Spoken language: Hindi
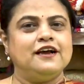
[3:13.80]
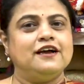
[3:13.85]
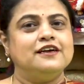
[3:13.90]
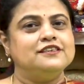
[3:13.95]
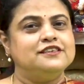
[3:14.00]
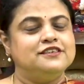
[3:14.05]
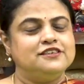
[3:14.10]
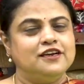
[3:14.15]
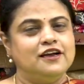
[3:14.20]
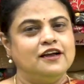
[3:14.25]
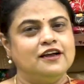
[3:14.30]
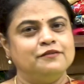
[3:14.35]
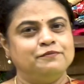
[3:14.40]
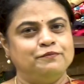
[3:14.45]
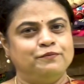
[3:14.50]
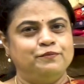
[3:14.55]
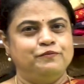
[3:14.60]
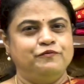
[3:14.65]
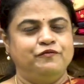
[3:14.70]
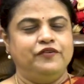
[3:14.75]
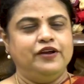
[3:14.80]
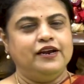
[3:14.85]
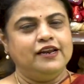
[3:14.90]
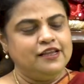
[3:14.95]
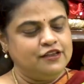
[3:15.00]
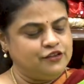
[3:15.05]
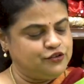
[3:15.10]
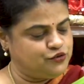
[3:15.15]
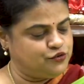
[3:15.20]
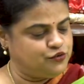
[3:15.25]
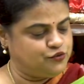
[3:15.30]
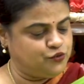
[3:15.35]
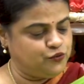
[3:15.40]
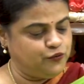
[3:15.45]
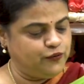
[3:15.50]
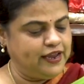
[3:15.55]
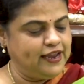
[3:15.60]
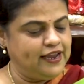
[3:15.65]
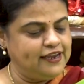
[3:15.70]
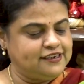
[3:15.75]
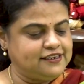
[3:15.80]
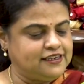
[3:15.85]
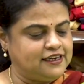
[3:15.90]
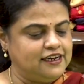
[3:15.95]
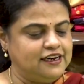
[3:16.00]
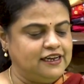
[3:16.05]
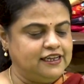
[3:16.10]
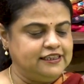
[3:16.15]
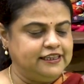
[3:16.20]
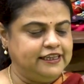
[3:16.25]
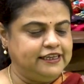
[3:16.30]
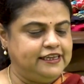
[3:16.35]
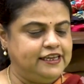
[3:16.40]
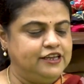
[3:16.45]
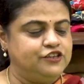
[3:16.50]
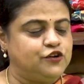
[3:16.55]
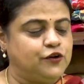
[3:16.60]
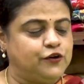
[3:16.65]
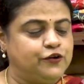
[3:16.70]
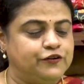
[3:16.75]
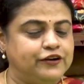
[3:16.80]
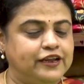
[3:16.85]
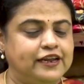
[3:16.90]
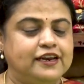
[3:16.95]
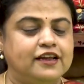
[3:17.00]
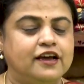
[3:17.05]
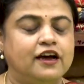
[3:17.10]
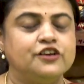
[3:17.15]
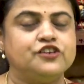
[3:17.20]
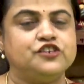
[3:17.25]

एक अच्छा वेरी स्वीट कलर देखिए जो ग्रीन का